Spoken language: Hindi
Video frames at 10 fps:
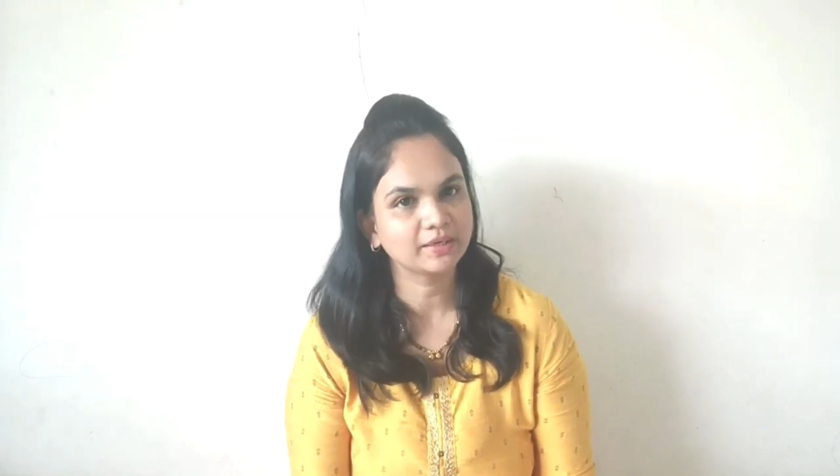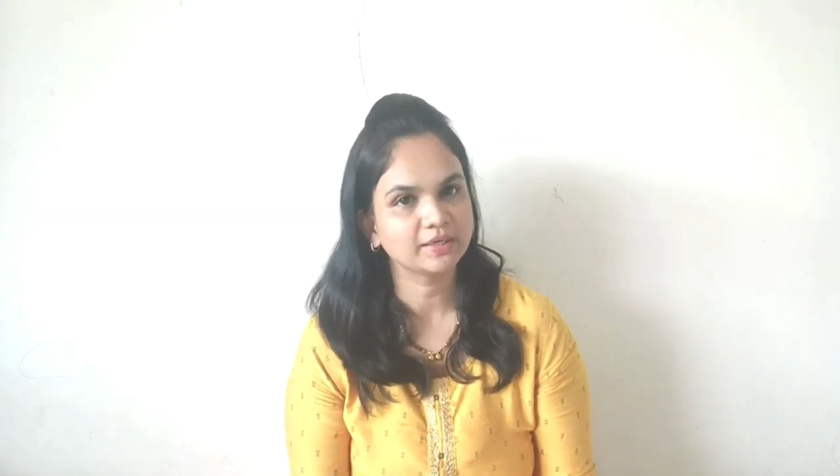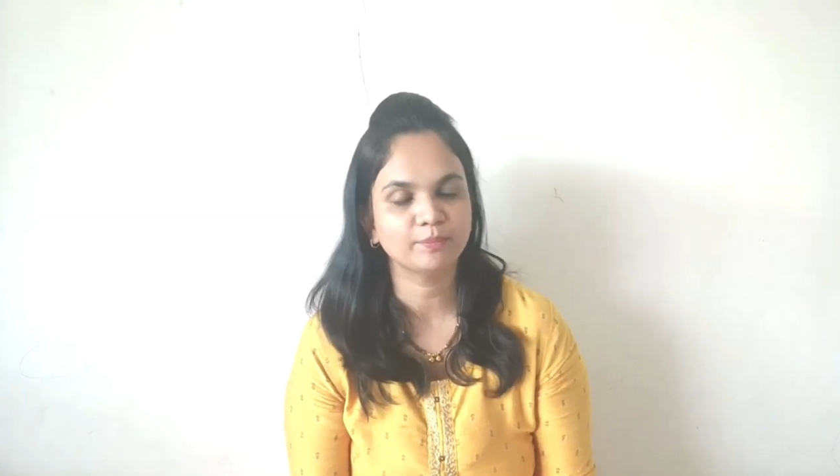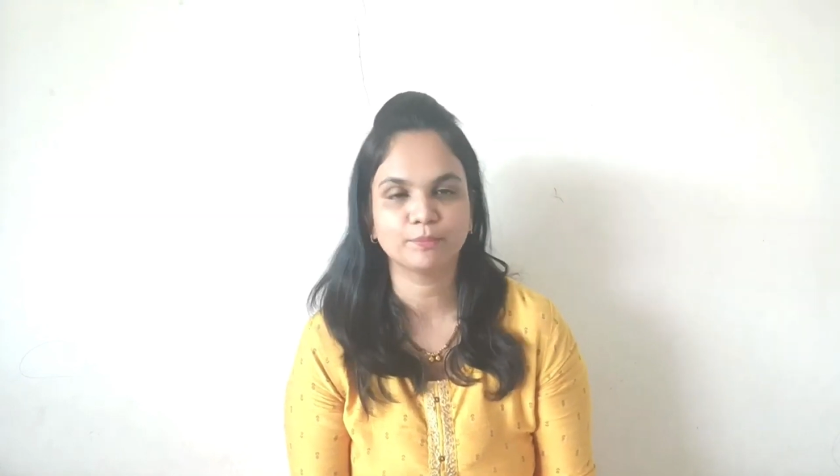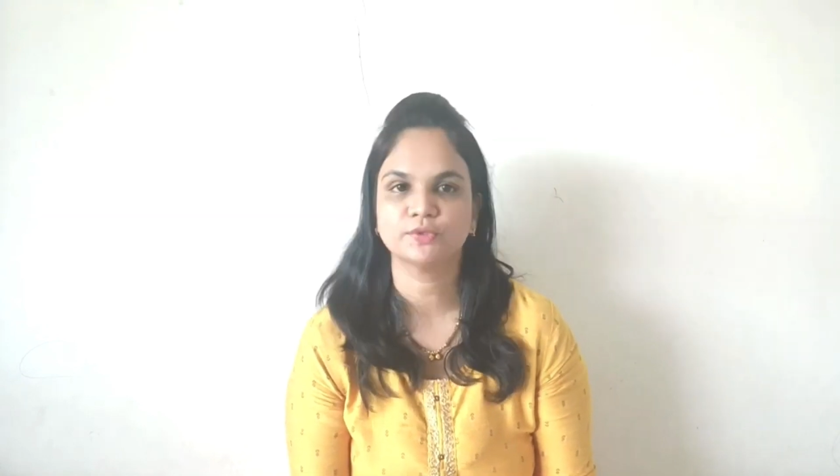करने
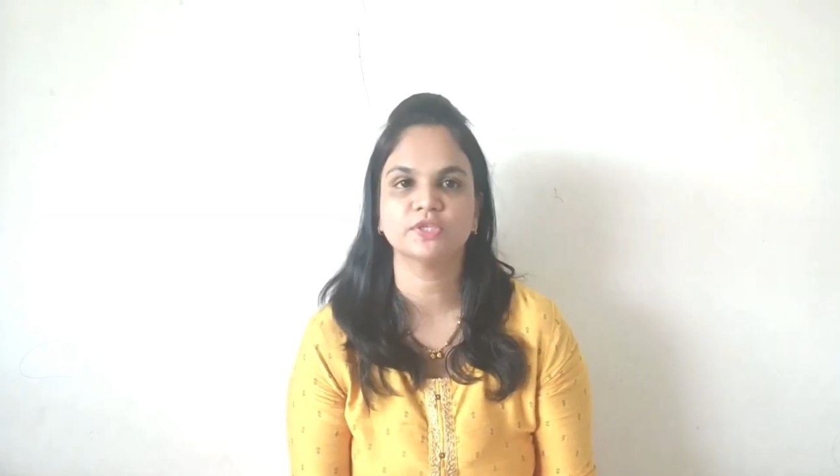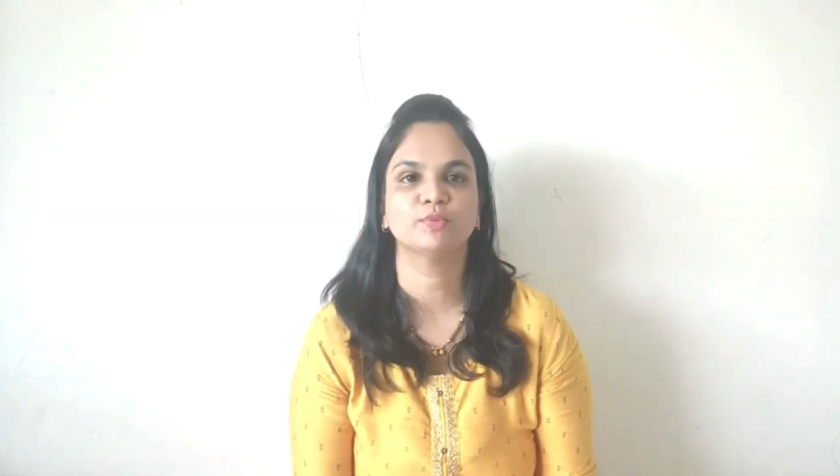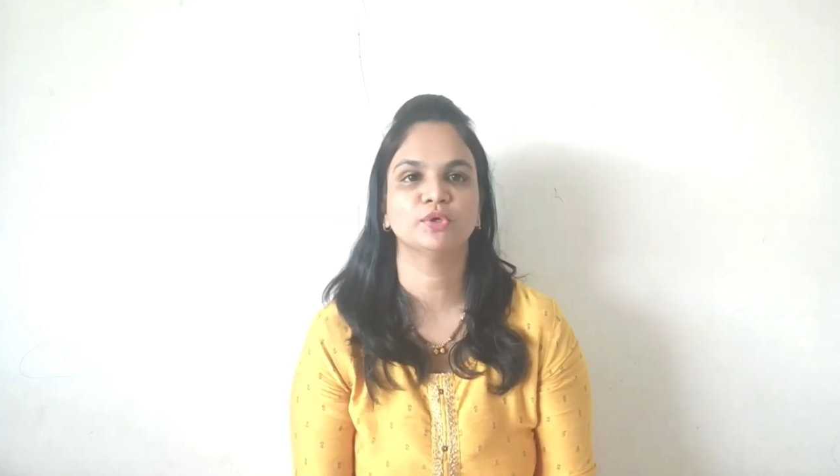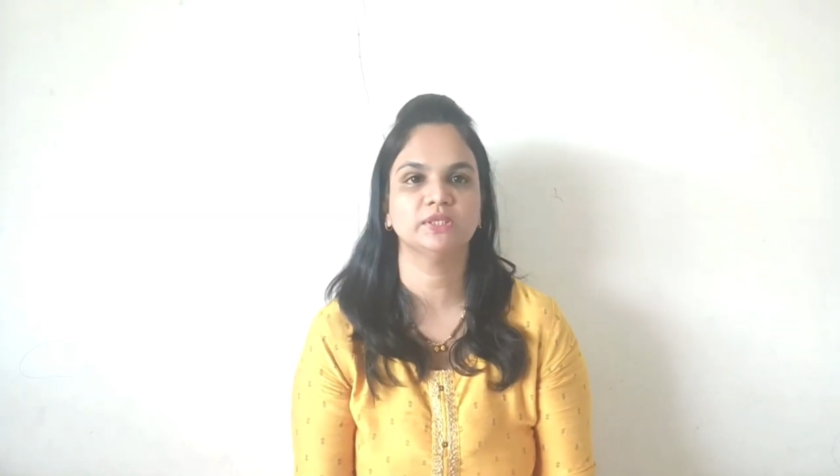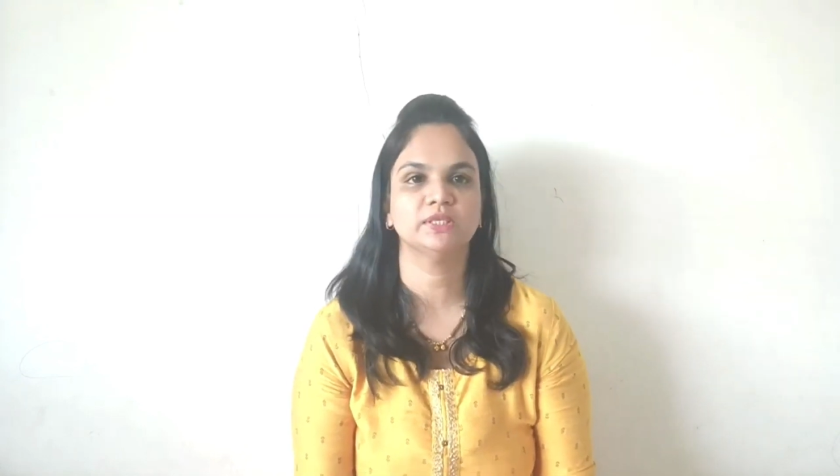के लिए
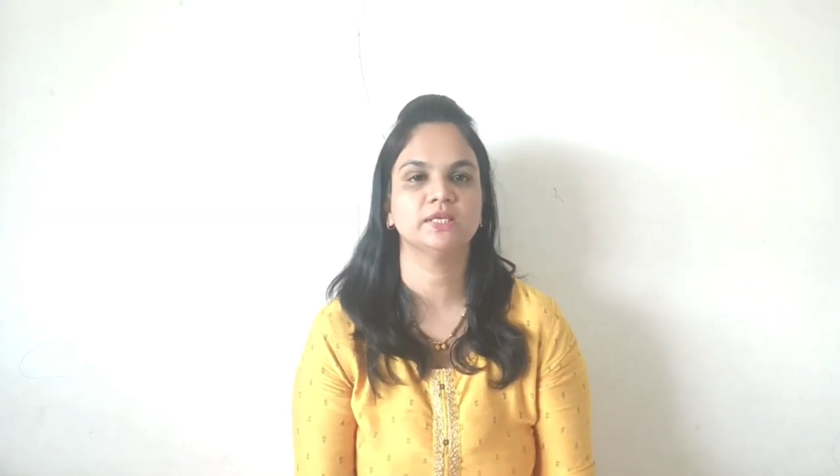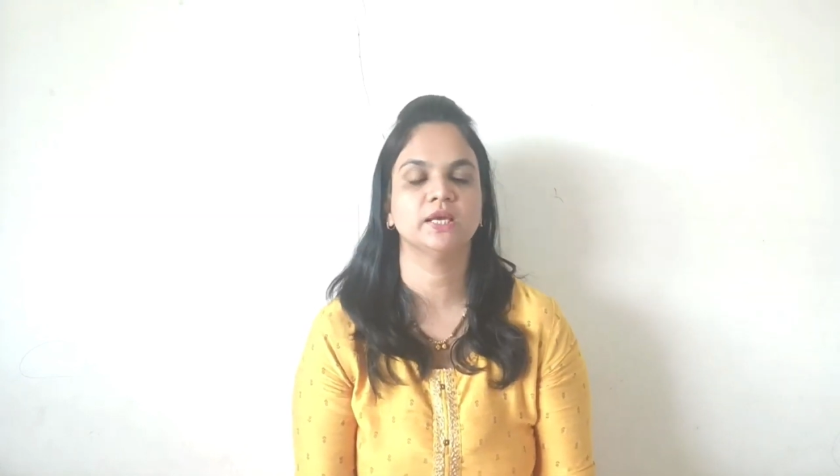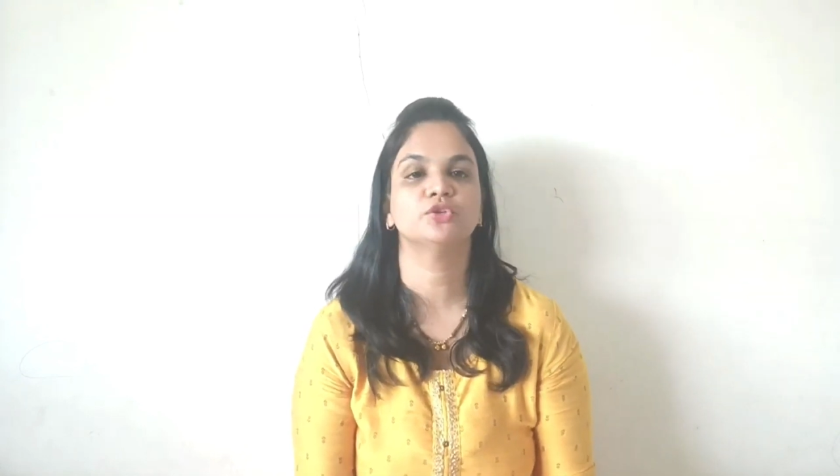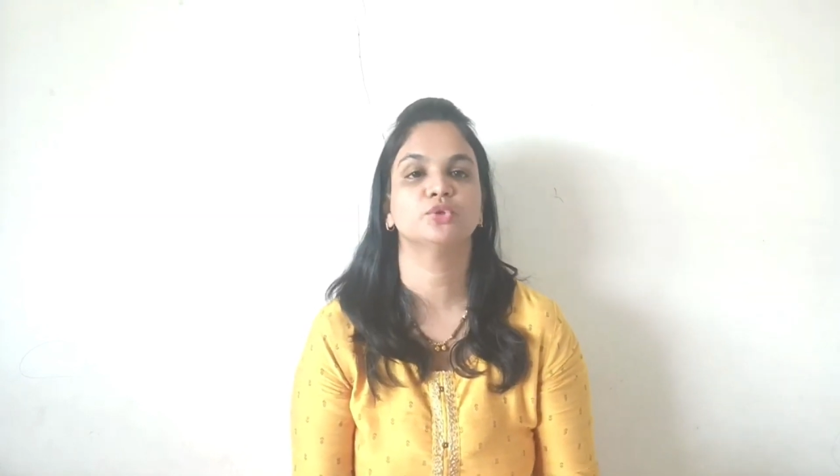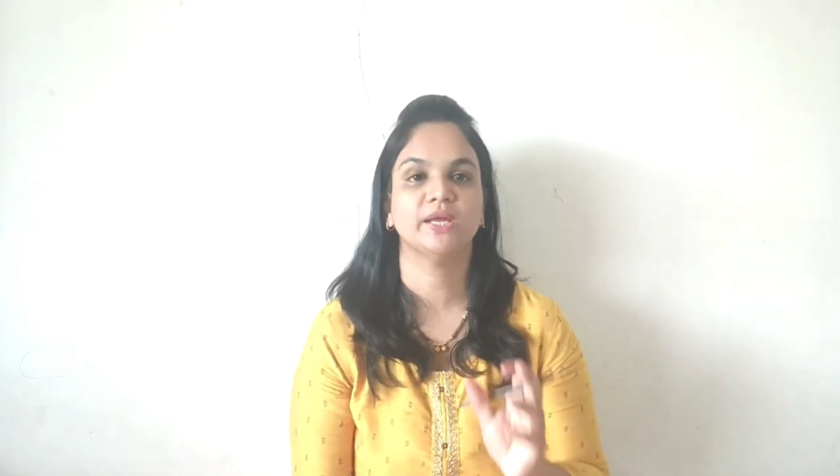प्रोसेस बहुत
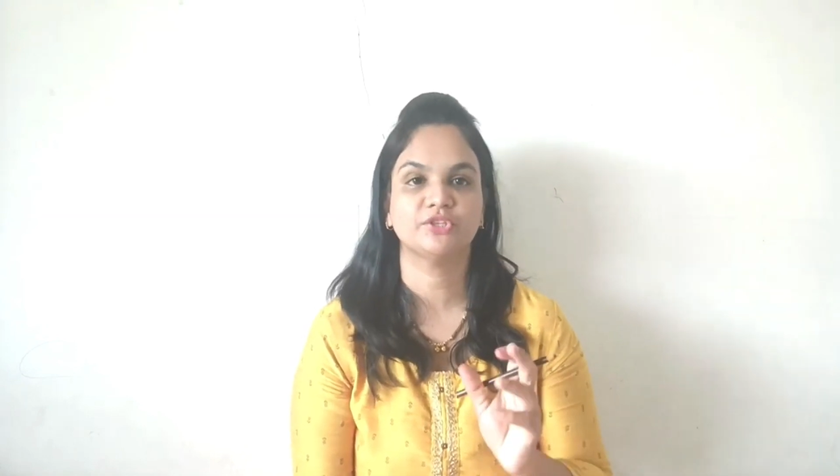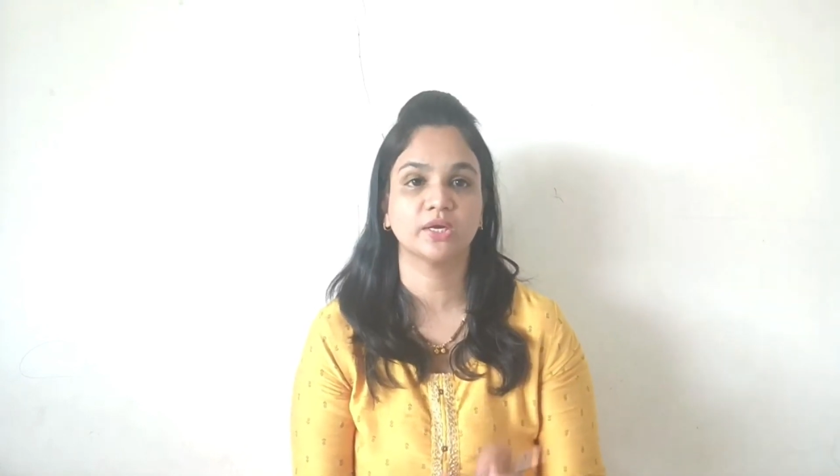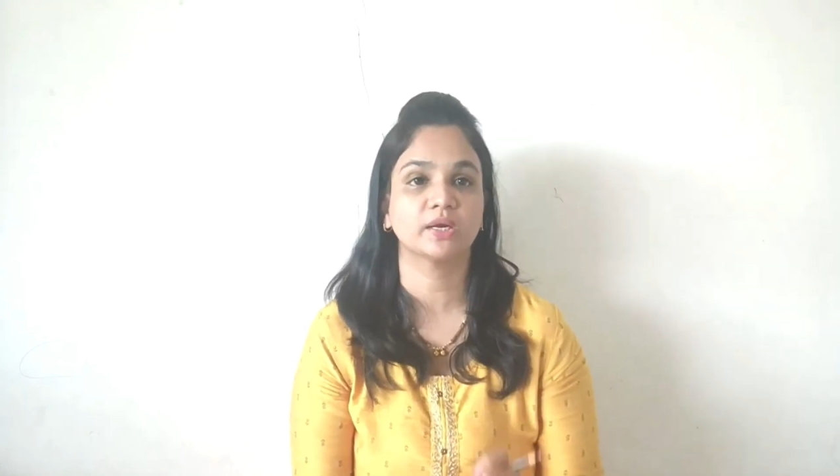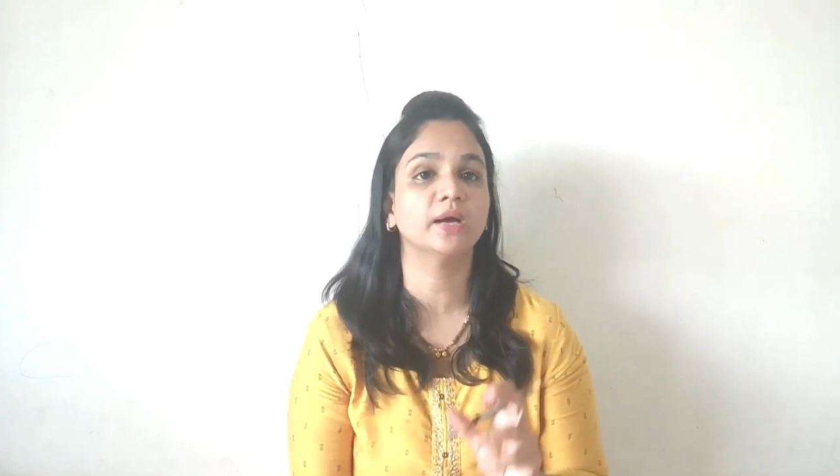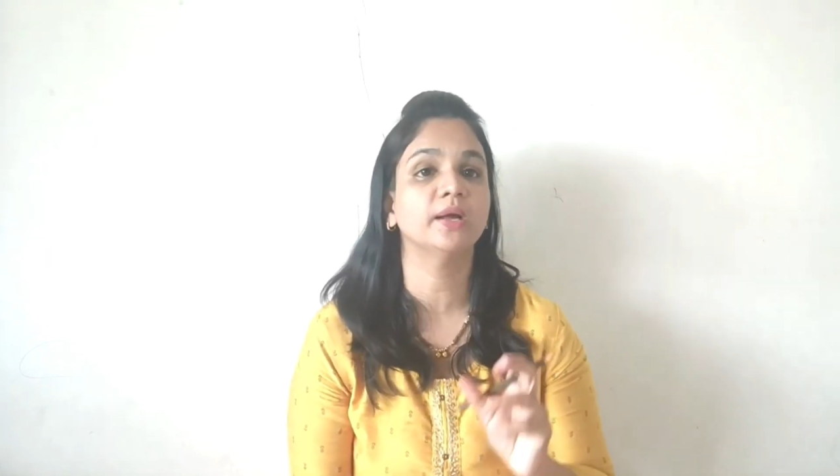ईजी है जो
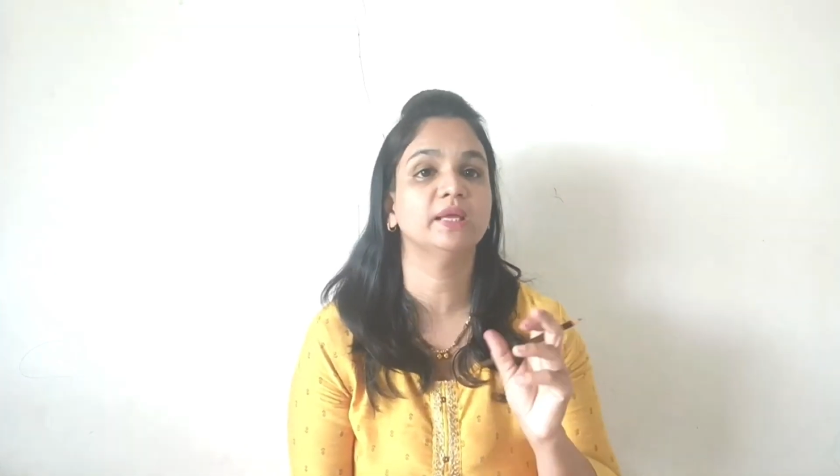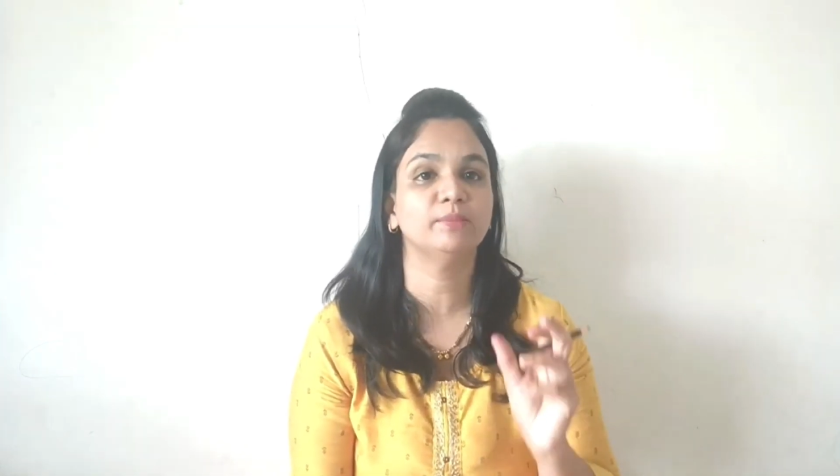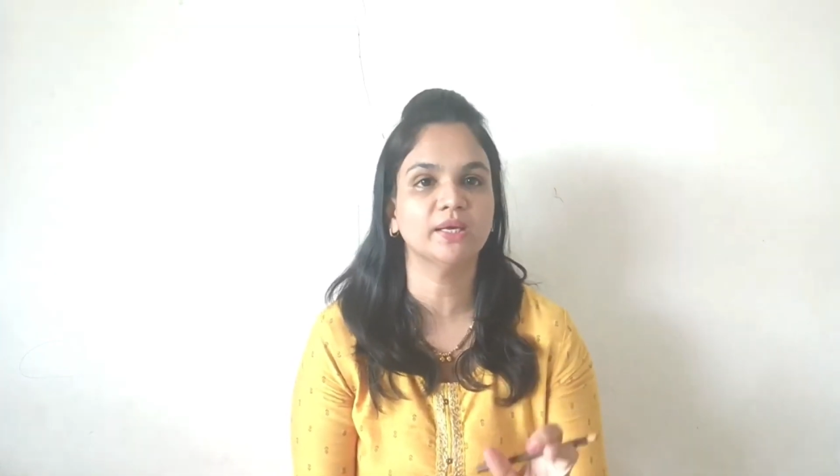एच का